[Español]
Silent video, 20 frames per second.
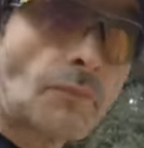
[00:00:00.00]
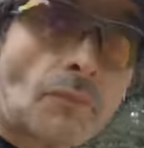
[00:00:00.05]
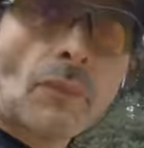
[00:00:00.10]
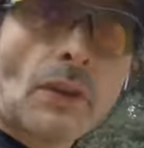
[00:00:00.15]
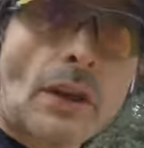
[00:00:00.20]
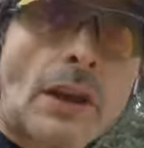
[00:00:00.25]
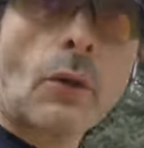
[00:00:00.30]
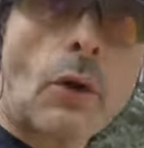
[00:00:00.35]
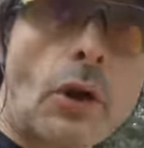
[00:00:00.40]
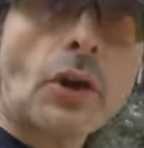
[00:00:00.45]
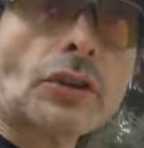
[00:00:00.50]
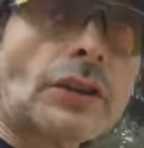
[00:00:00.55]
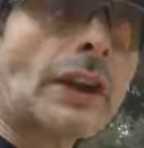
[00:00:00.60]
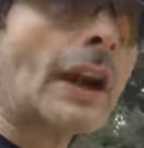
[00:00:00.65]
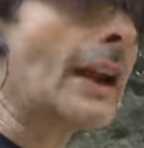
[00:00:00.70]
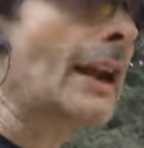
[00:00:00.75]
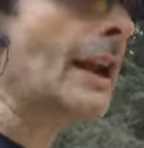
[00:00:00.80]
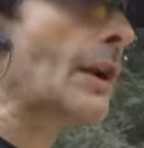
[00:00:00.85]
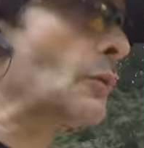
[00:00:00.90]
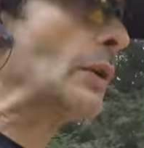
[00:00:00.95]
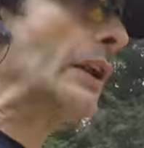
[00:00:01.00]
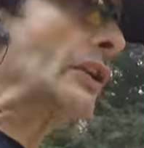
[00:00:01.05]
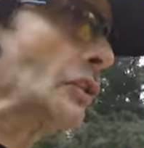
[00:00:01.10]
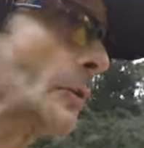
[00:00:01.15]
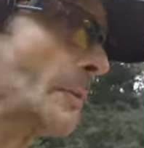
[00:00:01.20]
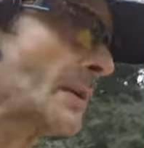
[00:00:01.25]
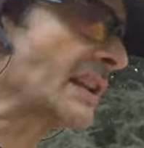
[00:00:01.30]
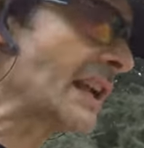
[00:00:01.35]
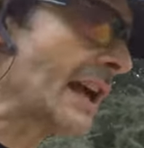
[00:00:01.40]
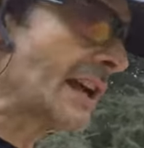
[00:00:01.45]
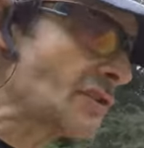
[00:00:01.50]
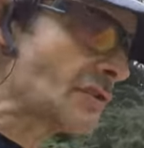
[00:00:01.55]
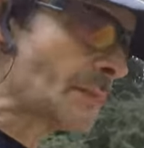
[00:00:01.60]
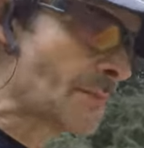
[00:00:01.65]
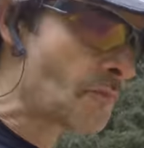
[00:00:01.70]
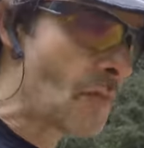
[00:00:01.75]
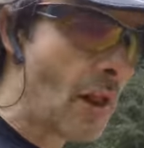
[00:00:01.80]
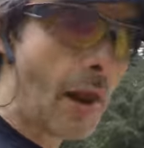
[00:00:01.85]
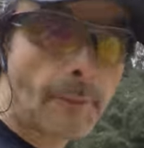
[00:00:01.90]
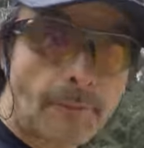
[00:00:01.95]
Y luego dejaré algunas temitas.
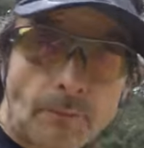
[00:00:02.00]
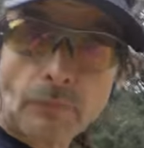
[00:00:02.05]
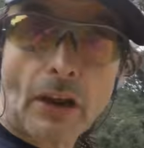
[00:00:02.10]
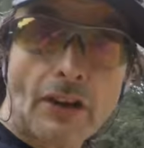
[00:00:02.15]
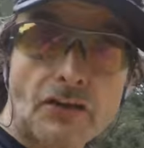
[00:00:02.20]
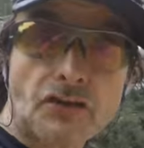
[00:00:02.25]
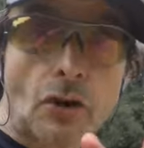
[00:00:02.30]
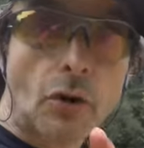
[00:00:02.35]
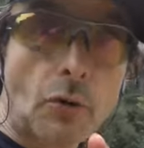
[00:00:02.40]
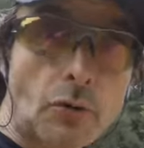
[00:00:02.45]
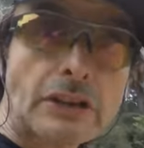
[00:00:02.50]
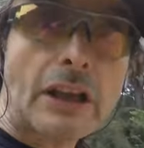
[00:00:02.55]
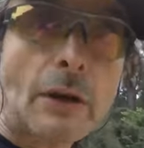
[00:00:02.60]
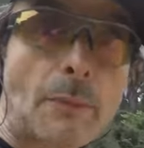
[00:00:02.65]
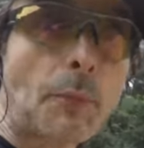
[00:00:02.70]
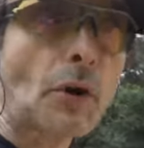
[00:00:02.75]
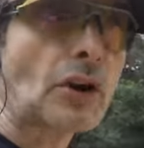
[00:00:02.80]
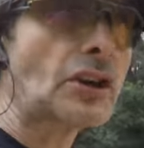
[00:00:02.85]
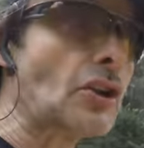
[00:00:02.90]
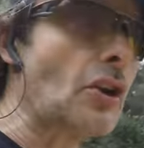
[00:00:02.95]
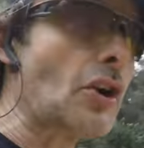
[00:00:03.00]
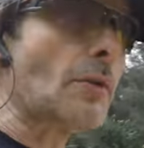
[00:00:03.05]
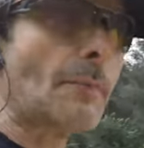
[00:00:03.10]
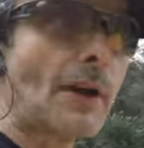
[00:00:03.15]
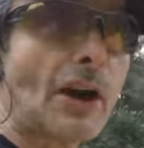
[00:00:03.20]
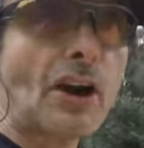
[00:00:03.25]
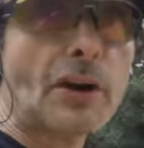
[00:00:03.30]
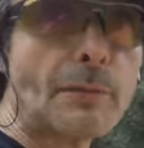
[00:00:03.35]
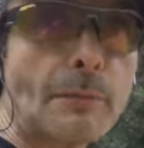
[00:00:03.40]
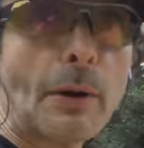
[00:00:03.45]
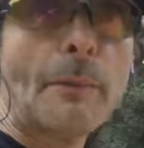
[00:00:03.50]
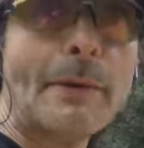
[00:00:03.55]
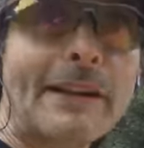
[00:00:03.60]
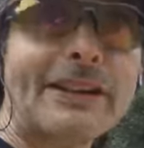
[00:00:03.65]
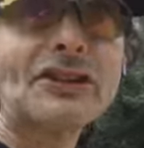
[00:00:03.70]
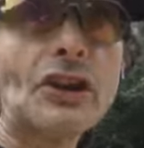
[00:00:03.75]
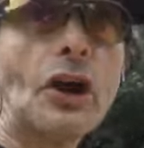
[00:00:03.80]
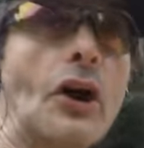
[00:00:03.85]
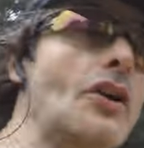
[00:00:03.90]
A ver si os gusta un poquito los mejores momentos.